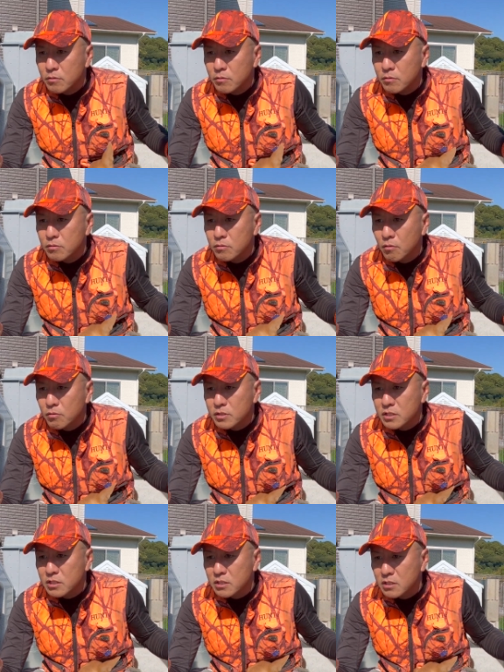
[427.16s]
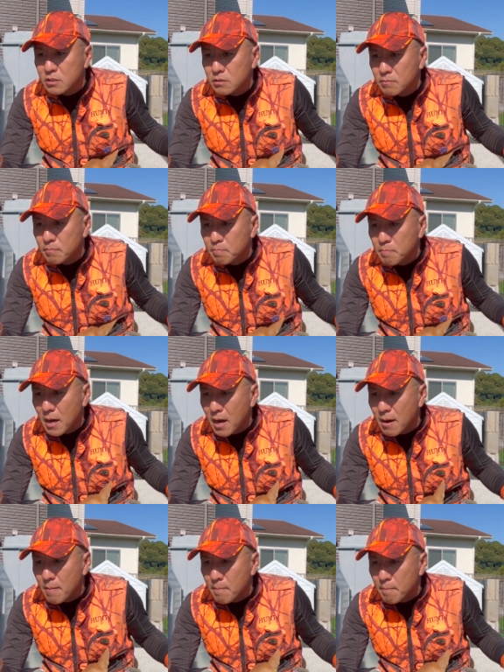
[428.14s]
黒
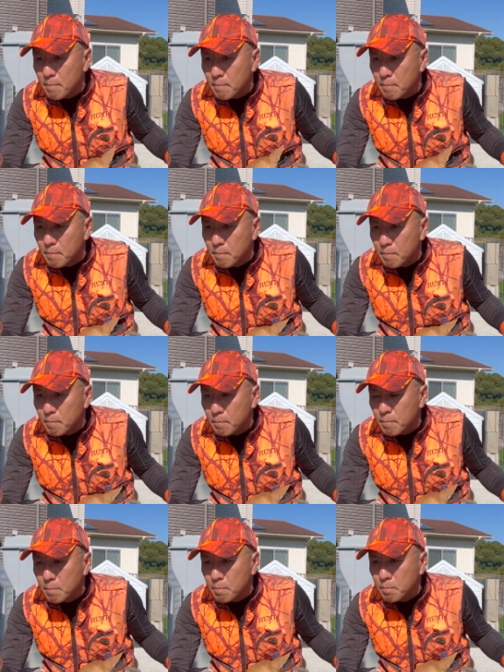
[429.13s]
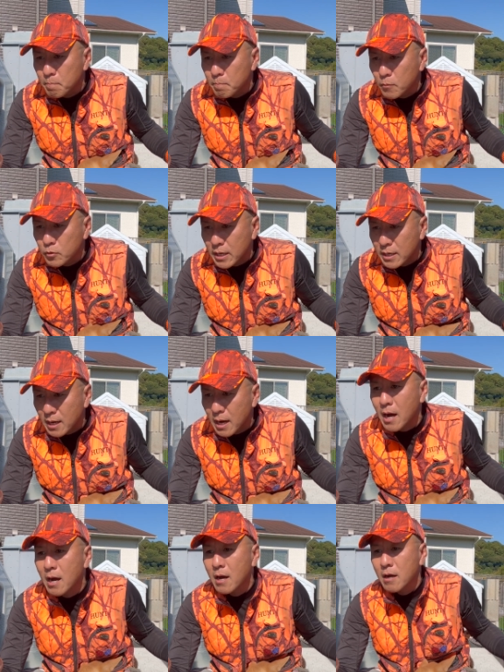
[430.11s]
芝もな
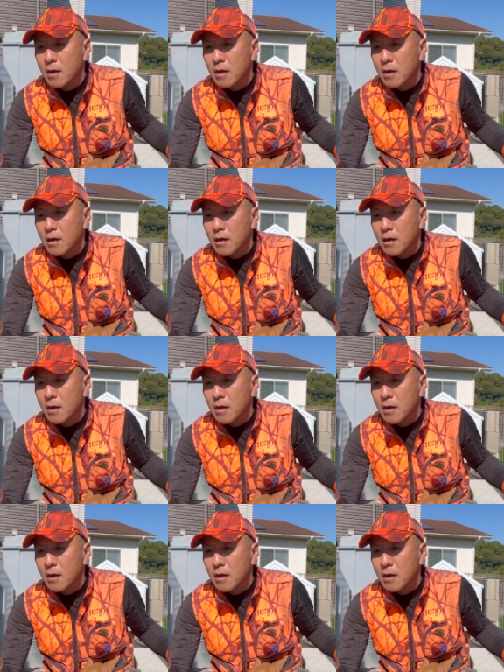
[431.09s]
か